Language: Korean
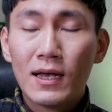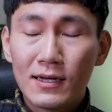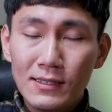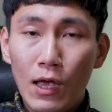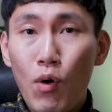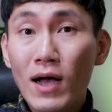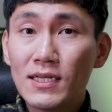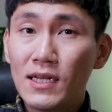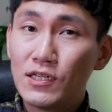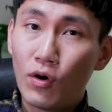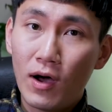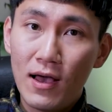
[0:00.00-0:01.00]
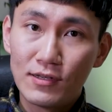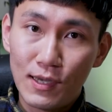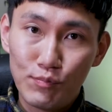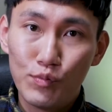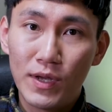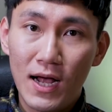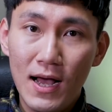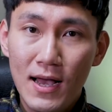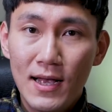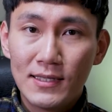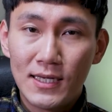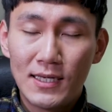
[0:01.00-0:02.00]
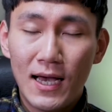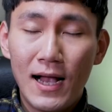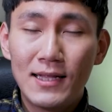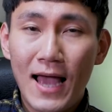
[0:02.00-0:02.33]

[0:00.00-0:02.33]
근데 확실히 저가형 제품이라 제작할